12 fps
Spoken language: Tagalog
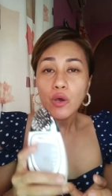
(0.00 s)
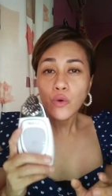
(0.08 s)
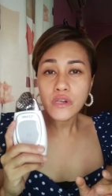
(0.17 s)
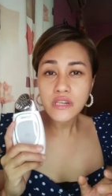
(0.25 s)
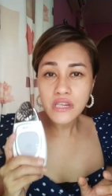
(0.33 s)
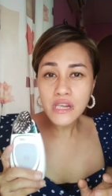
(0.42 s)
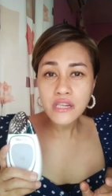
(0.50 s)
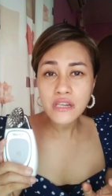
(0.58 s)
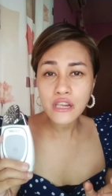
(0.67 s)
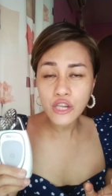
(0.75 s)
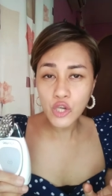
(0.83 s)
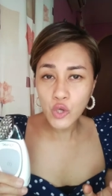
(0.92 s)

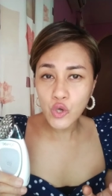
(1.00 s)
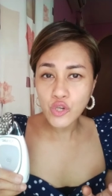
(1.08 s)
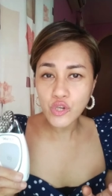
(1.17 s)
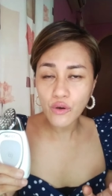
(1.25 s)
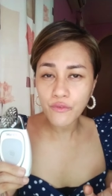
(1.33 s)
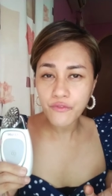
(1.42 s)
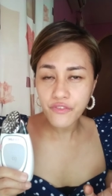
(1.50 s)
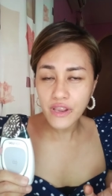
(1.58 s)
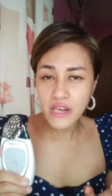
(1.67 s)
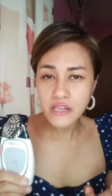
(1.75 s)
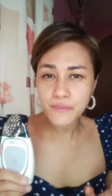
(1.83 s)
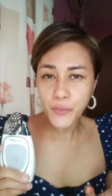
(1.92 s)
consistent use of
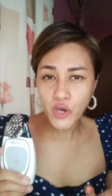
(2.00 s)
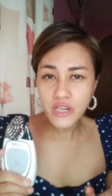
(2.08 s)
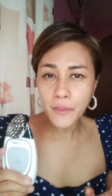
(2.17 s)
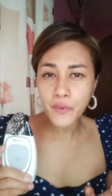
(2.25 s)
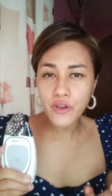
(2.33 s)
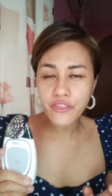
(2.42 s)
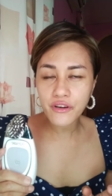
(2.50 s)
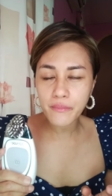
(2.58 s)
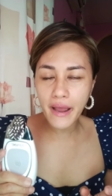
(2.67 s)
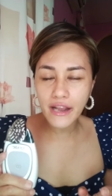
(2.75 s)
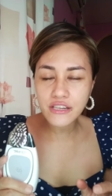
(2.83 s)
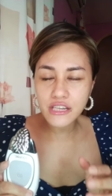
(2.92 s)
this portable
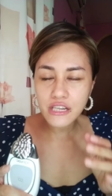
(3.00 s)
thermage,